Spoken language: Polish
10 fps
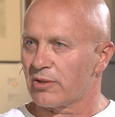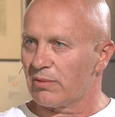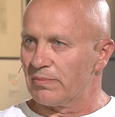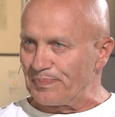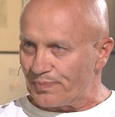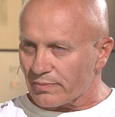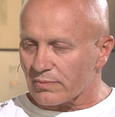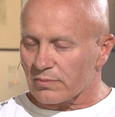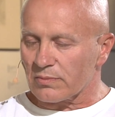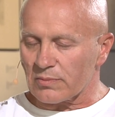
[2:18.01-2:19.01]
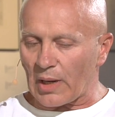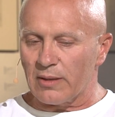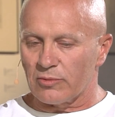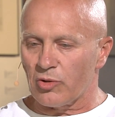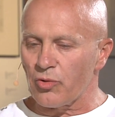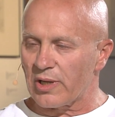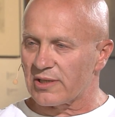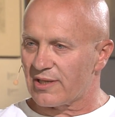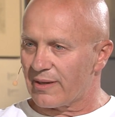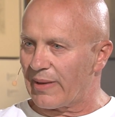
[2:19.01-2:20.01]
są dość
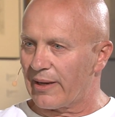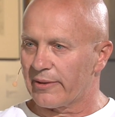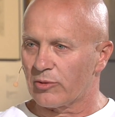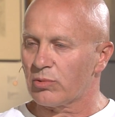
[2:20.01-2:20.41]
ekstremalne.